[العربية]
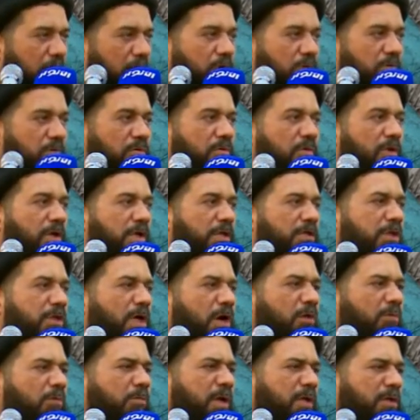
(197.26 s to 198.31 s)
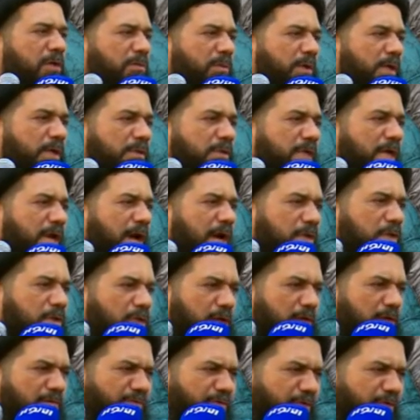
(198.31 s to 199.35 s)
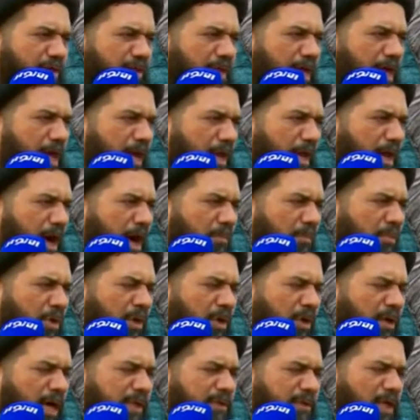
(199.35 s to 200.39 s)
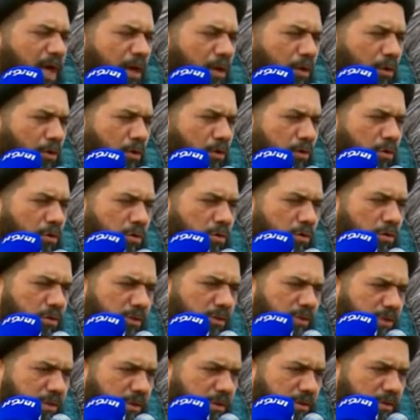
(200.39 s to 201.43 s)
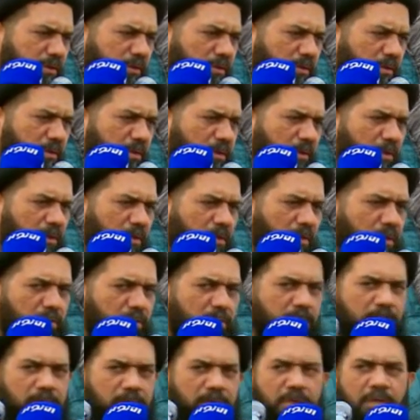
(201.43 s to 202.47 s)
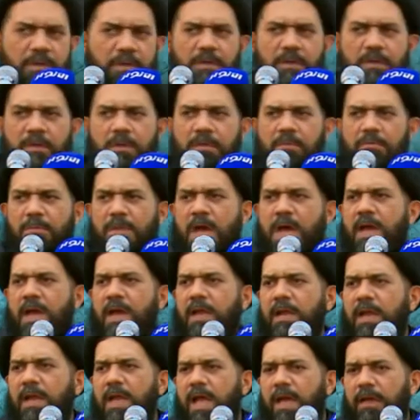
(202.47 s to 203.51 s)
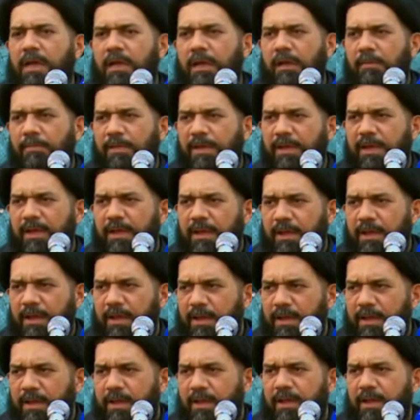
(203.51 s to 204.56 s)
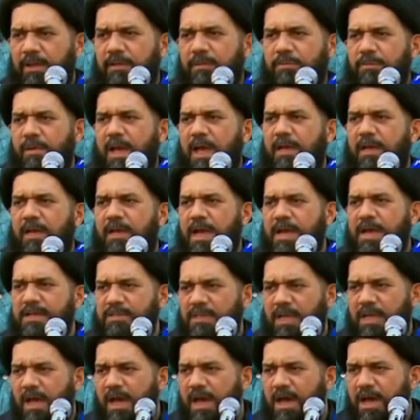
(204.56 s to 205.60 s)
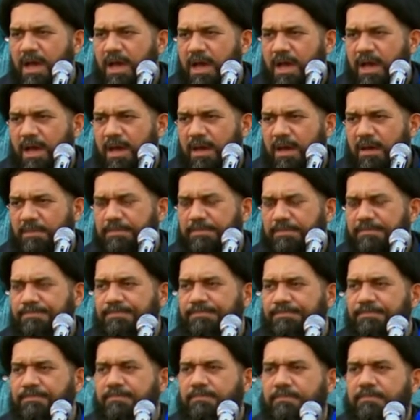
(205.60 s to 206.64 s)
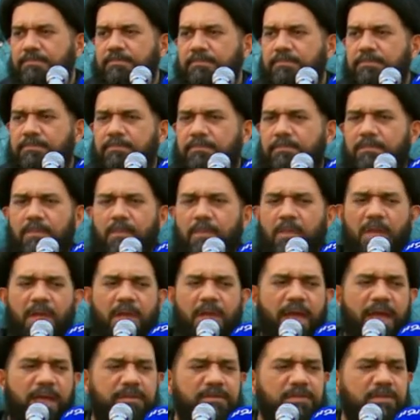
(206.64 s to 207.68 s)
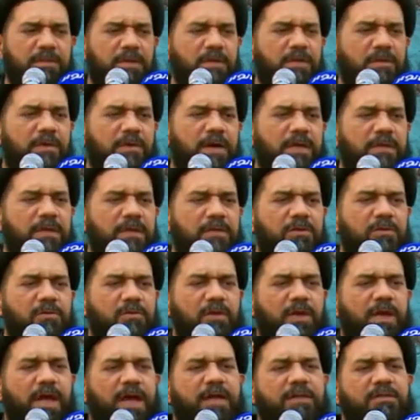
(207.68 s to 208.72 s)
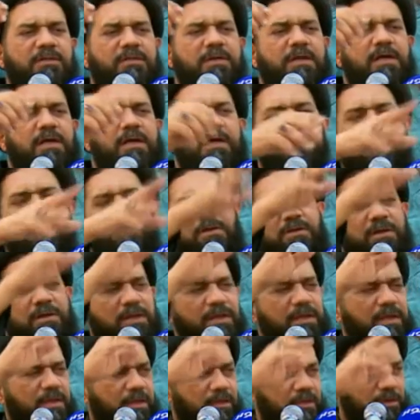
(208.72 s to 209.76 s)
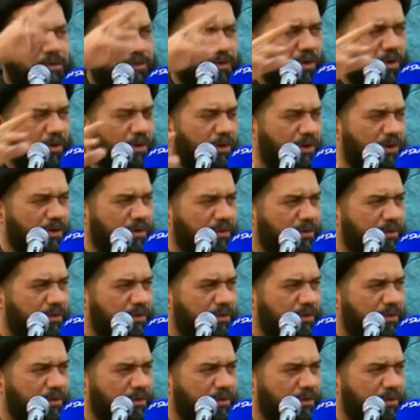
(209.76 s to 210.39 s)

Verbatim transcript: واجا عمر بن سعد نفذ هالامر قطعوا الرؤوس مال اهل البيت مال الاصحاب حتى رواية تقول حتى رأس الرضيع قطعوه